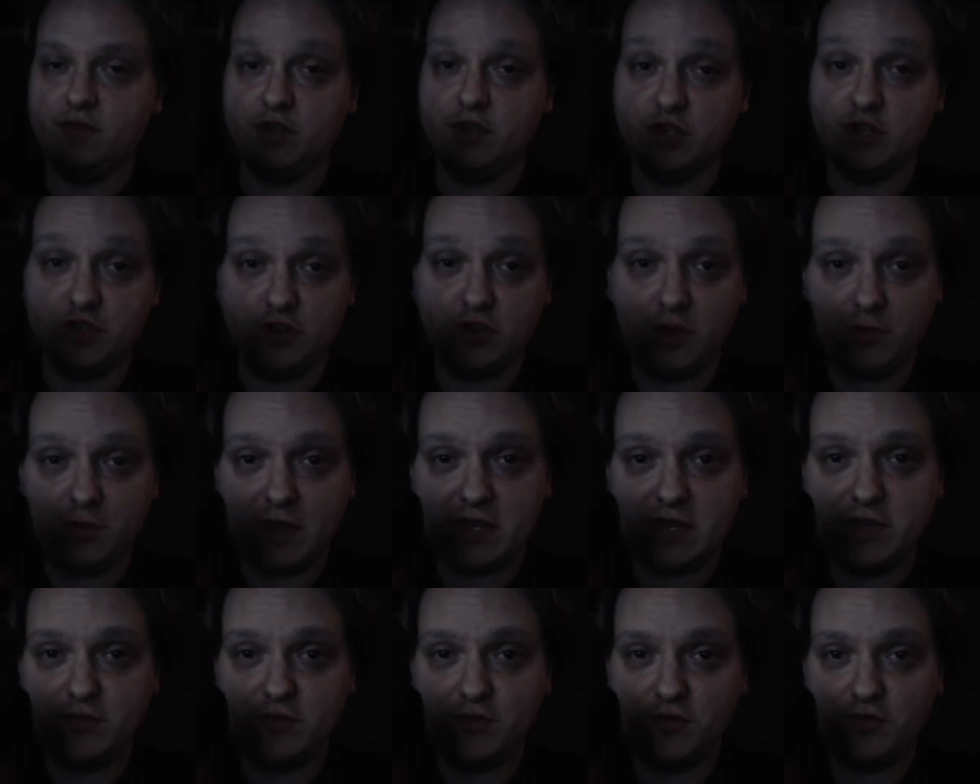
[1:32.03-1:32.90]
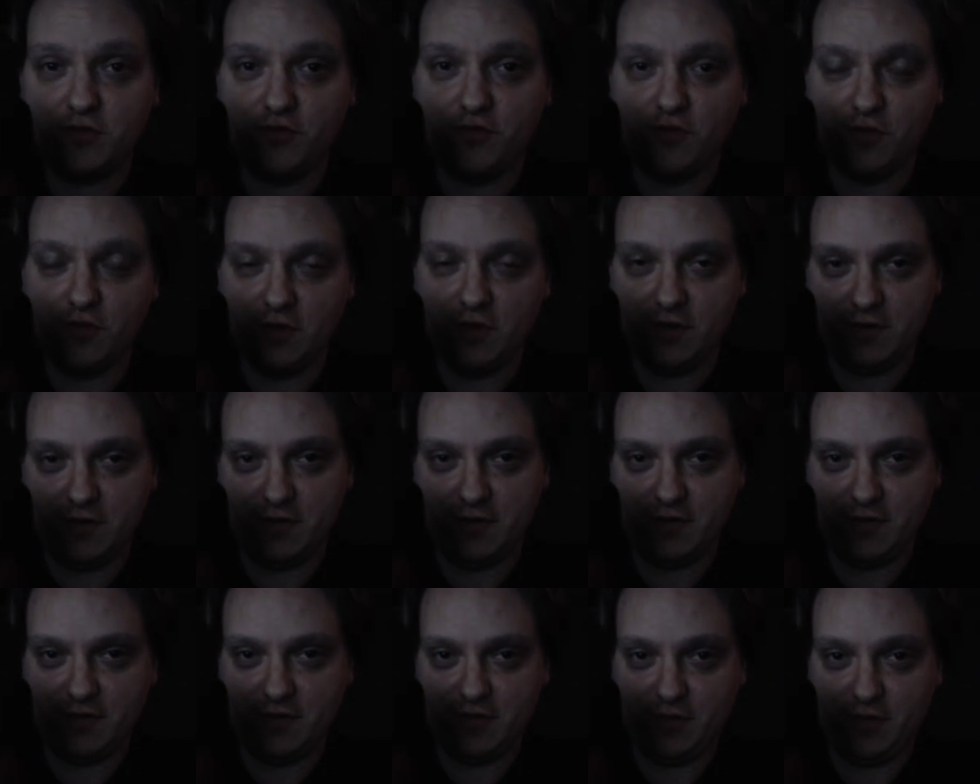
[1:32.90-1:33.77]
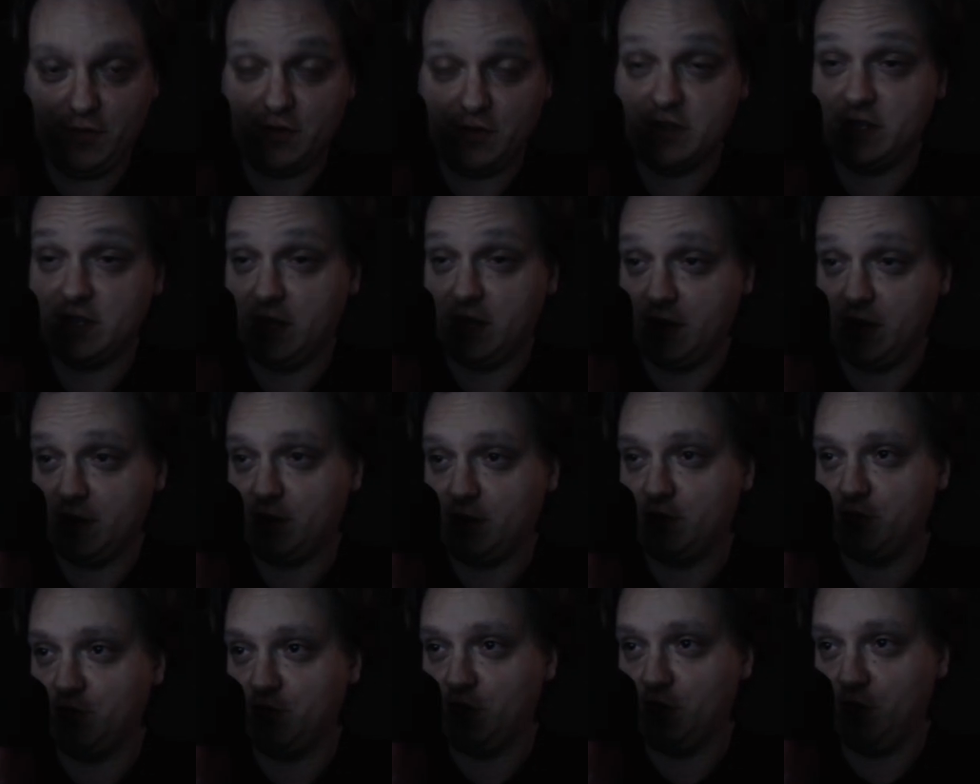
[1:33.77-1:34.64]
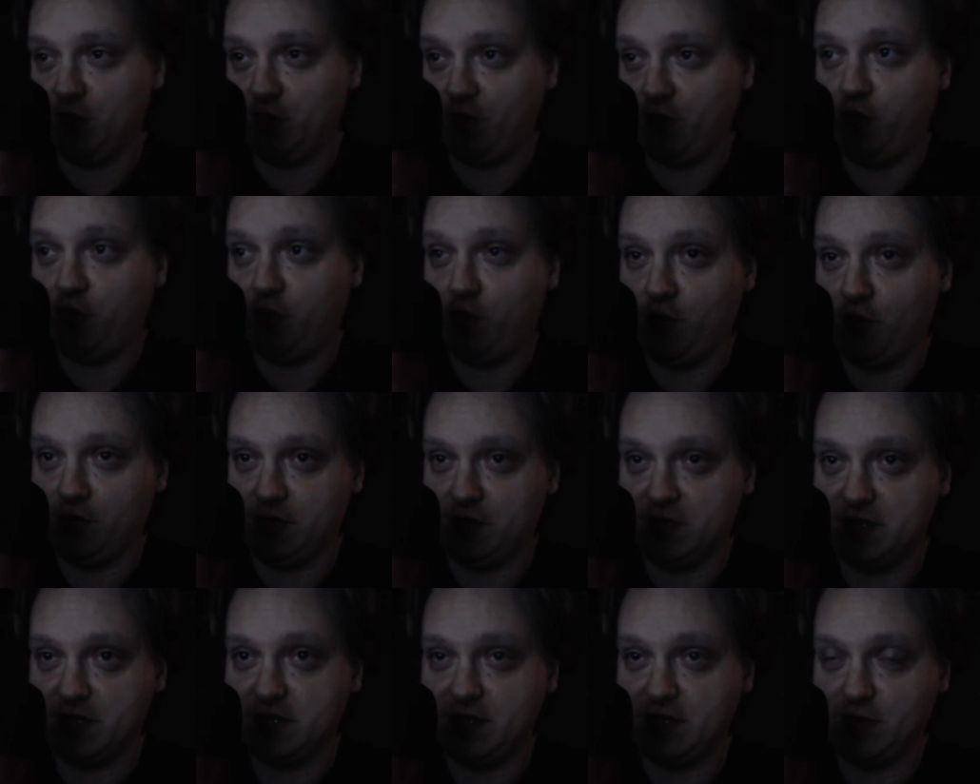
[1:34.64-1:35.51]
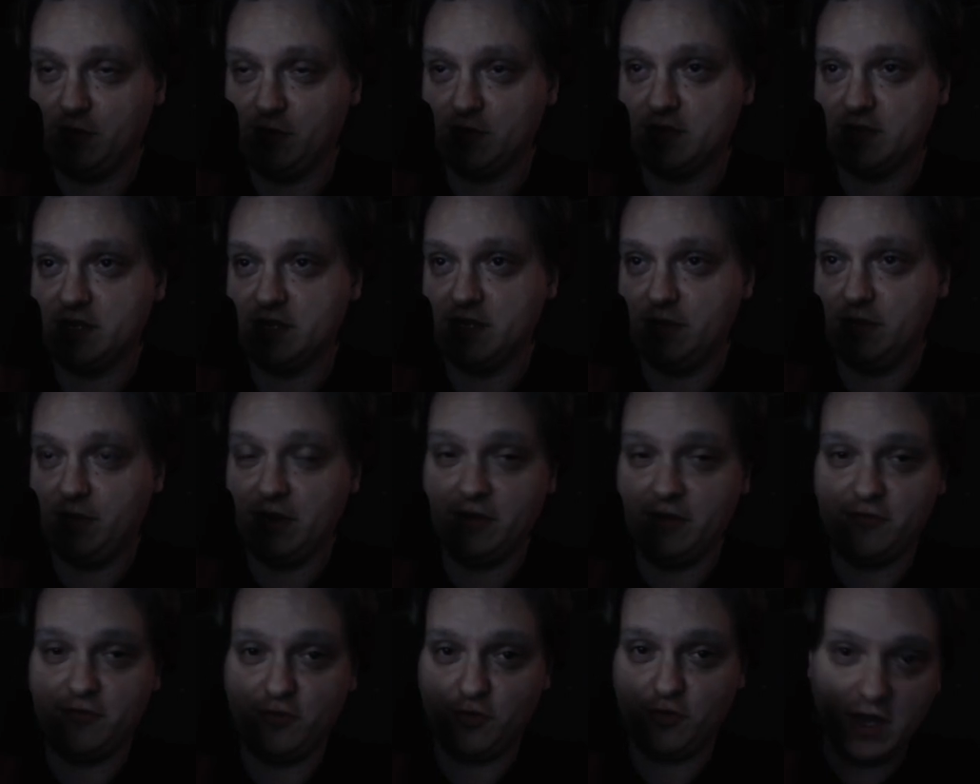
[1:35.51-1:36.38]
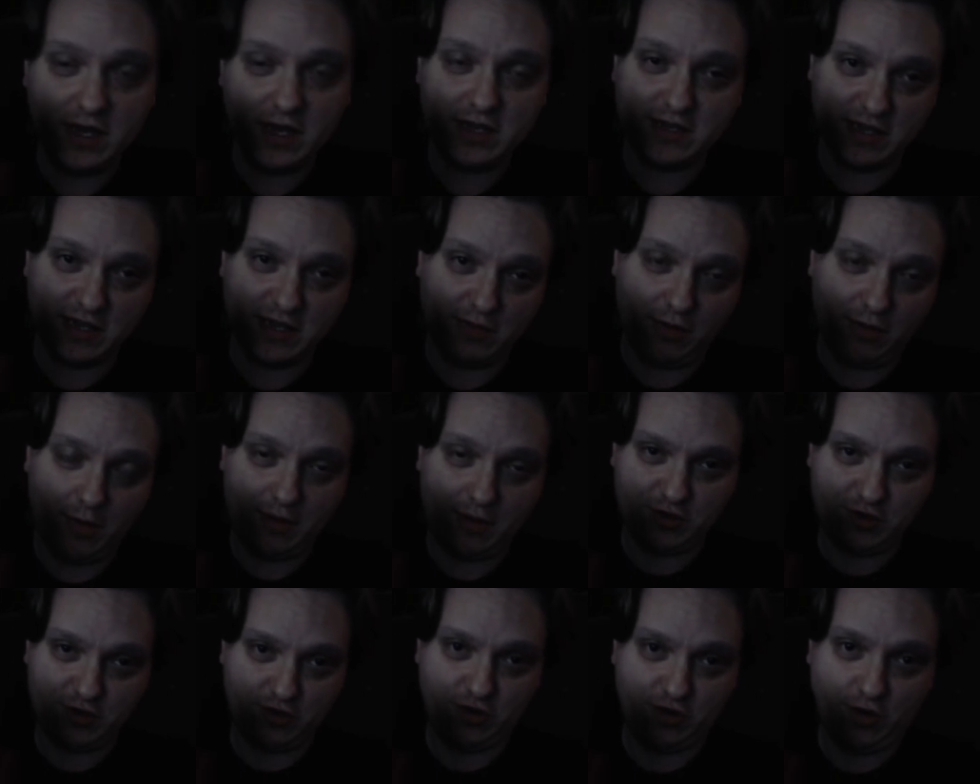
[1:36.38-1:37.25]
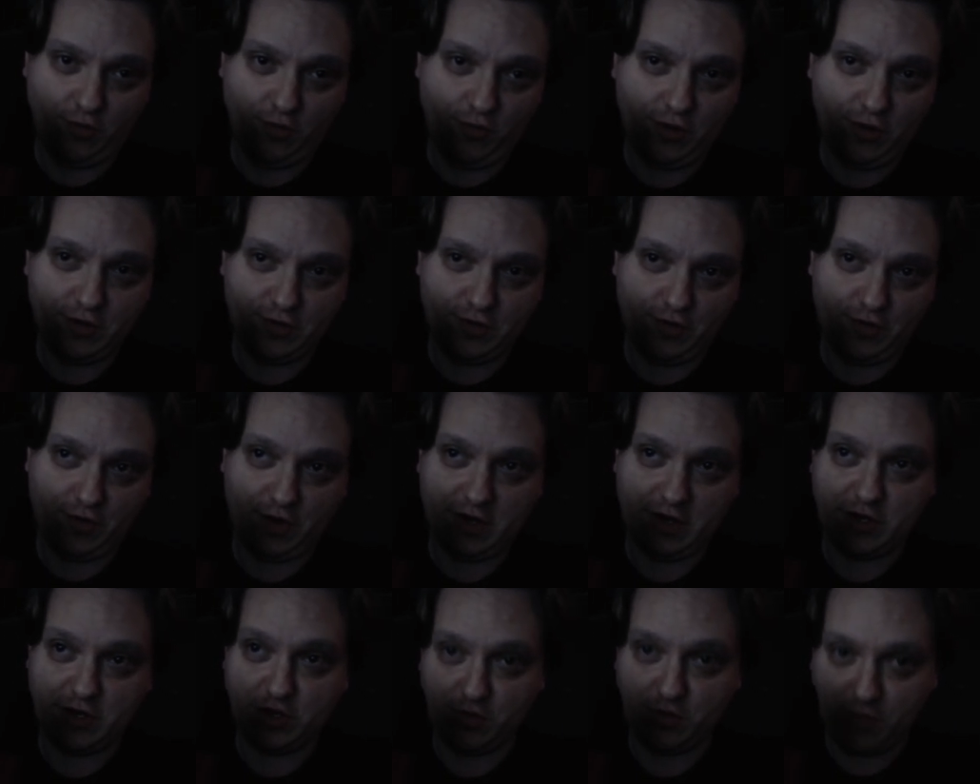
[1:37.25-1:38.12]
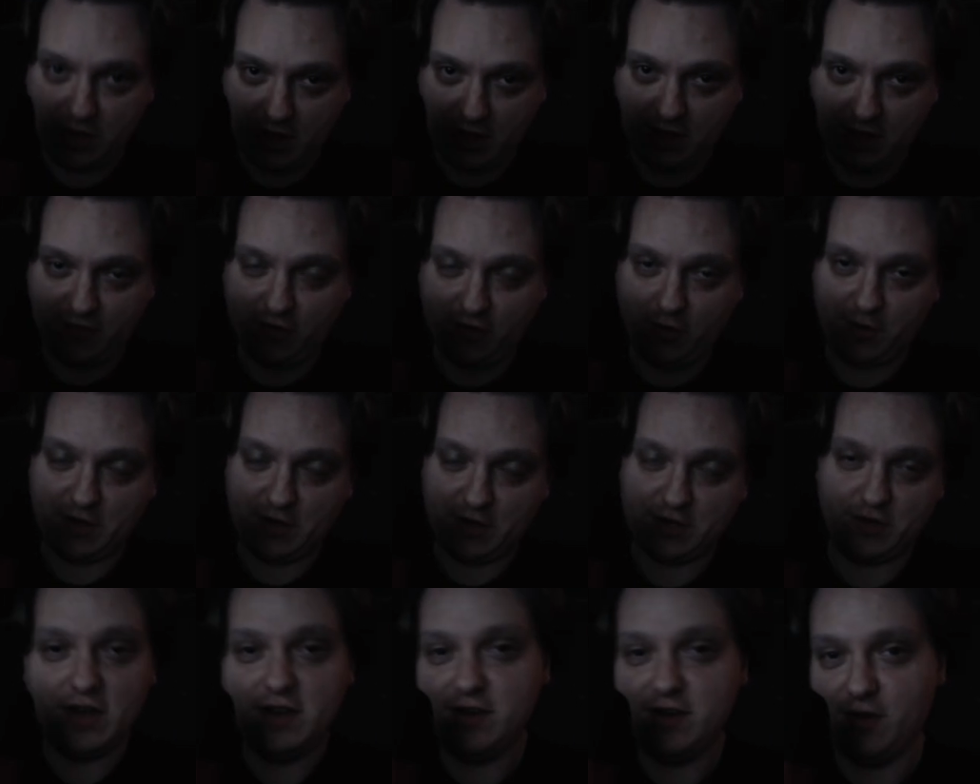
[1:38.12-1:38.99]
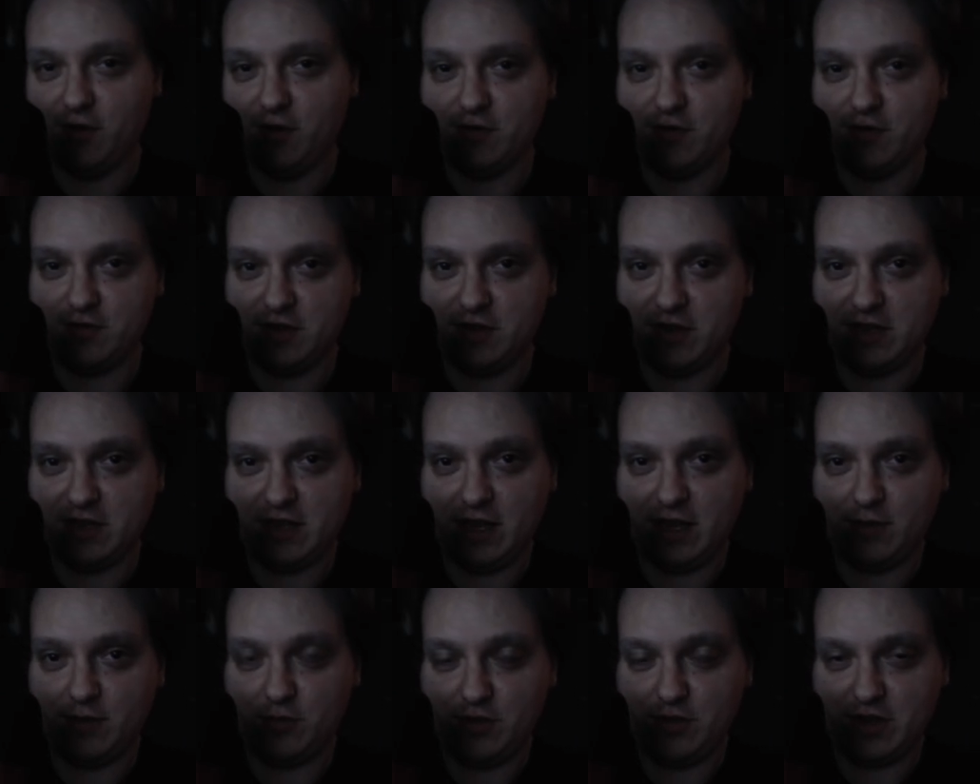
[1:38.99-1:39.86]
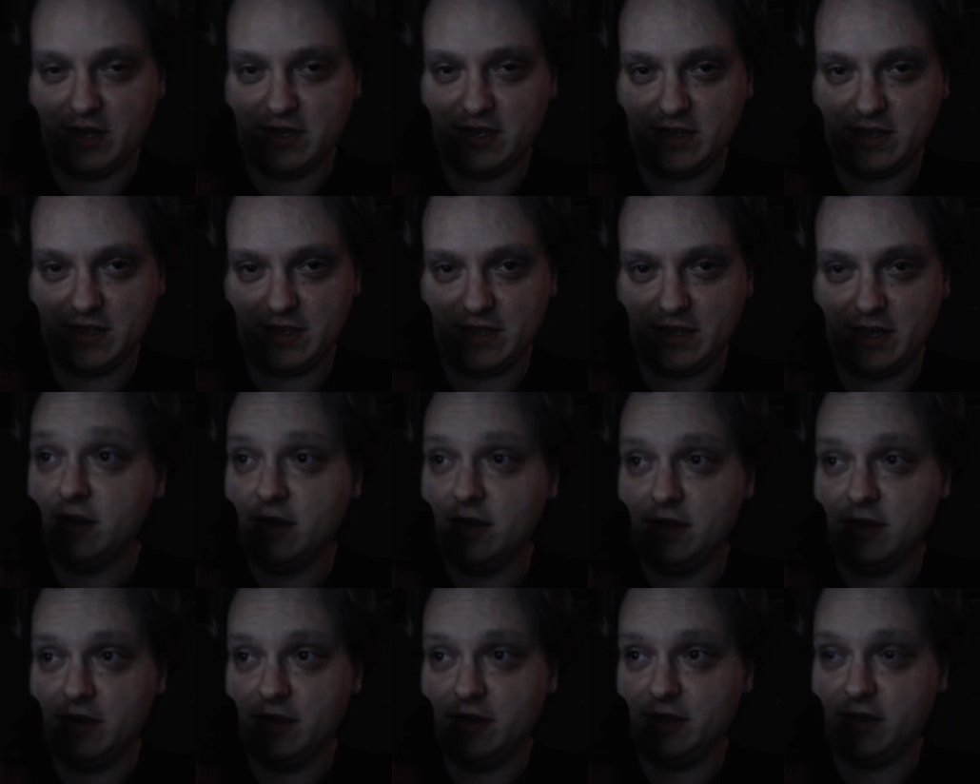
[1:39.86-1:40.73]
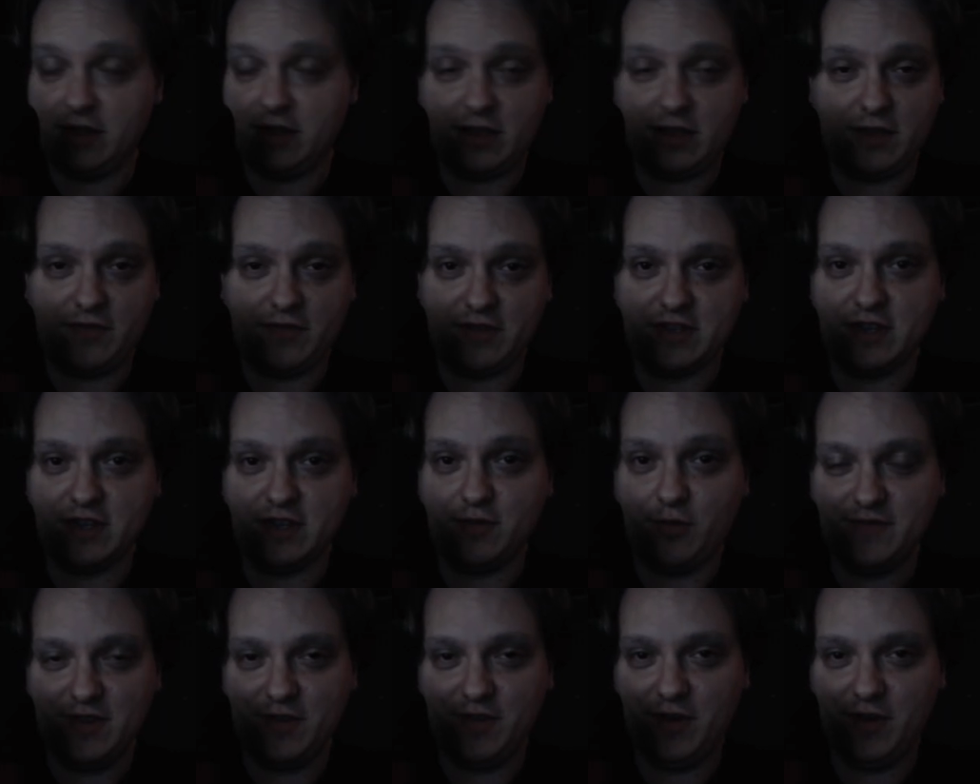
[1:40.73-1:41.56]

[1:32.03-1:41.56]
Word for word: Je remercie du coup euh, Rockstar Actu de nous pondre des sites aussi bien foutus, ce qui permet à des gens comme moi de résumer la formation en des termes très très simples et très très facilement.